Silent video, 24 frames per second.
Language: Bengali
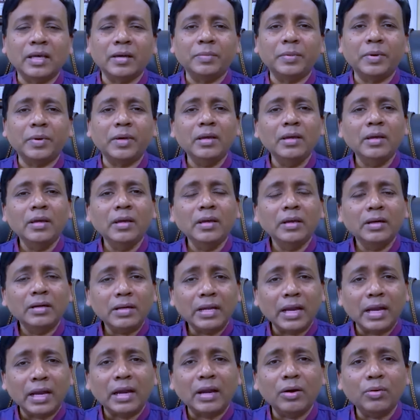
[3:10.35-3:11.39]
থাকবে
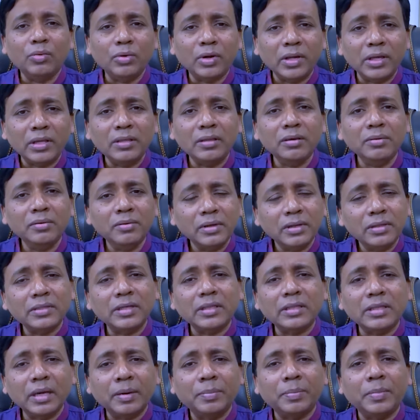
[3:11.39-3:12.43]
টাকা উঠাইতে হলে
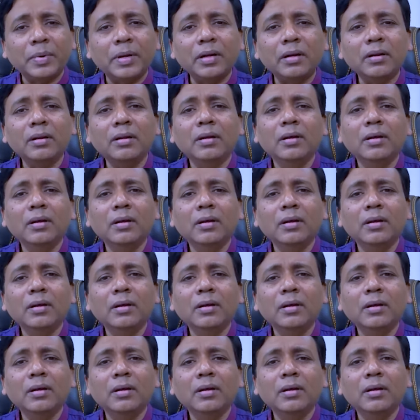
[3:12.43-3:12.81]
যাতে আপনার